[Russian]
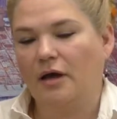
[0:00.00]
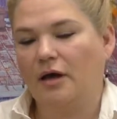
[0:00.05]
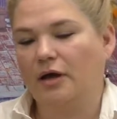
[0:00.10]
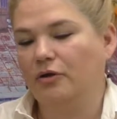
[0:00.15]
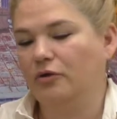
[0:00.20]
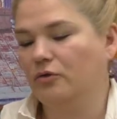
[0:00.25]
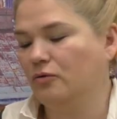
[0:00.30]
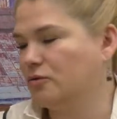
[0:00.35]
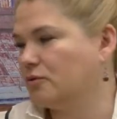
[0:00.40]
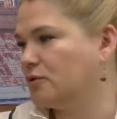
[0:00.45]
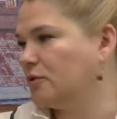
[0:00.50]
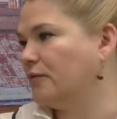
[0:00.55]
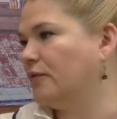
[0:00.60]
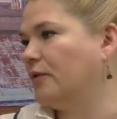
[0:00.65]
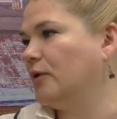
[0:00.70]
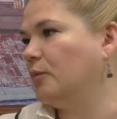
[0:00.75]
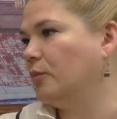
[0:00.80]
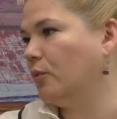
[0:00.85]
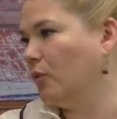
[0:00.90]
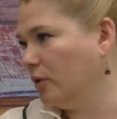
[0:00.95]
Гюстав
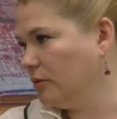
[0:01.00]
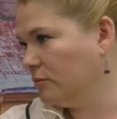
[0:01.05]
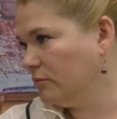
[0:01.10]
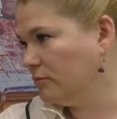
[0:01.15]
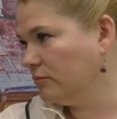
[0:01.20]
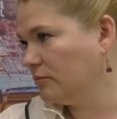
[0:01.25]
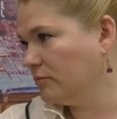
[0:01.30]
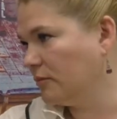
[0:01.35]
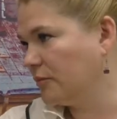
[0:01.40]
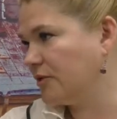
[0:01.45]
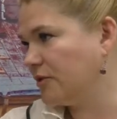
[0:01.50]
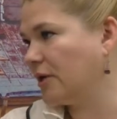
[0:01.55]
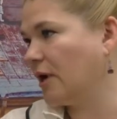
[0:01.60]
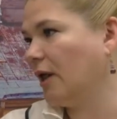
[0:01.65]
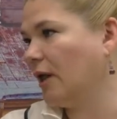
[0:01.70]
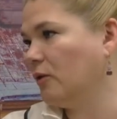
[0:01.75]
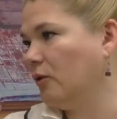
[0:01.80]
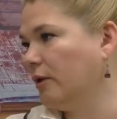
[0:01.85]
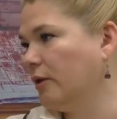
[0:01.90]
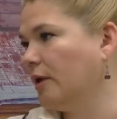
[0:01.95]
Либон
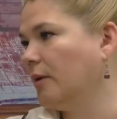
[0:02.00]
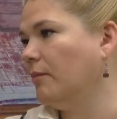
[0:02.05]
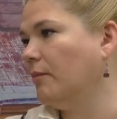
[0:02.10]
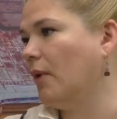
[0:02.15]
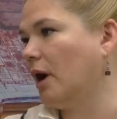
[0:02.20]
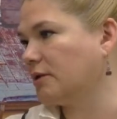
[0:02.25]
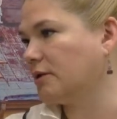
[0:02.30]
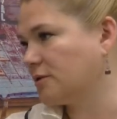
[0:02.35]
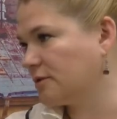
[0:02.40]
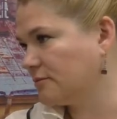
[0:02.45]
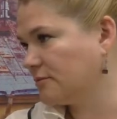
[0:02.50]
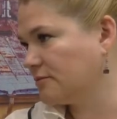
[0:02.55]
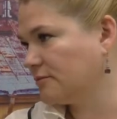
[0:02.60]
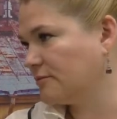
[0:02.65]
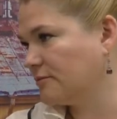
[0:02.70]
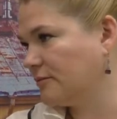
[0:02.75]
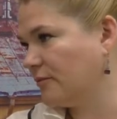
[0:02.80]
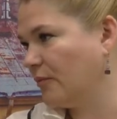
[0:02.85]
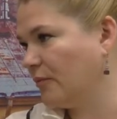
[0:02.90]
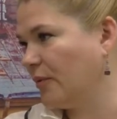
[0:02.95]
«Психология масс».
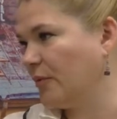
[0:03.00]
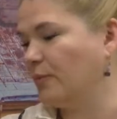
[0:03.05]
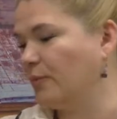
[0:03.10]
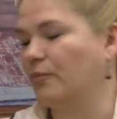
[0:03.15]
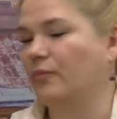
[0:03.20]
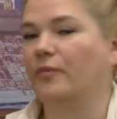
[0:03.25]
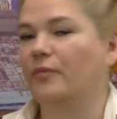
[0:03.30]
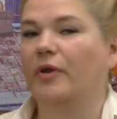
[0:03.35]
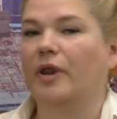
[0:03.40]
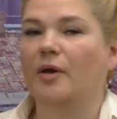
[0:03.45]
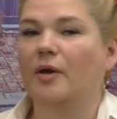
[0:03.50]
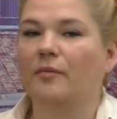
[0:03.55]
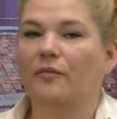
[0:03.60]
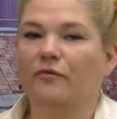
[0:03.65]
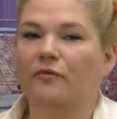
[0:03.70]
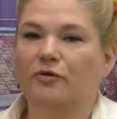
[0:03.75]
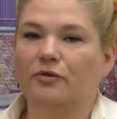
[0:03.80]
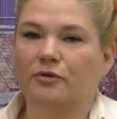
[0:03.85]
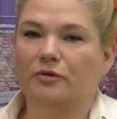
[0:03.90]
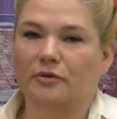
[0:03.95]
Прям
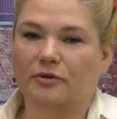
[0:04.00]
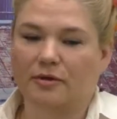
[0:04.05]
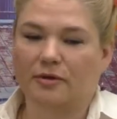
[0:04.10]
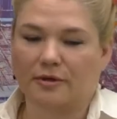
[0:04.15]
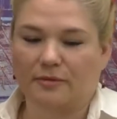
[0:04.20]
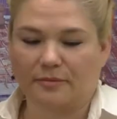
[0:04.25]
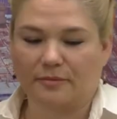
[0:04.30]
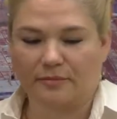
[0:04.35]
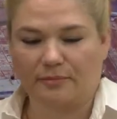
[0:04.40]
вот э,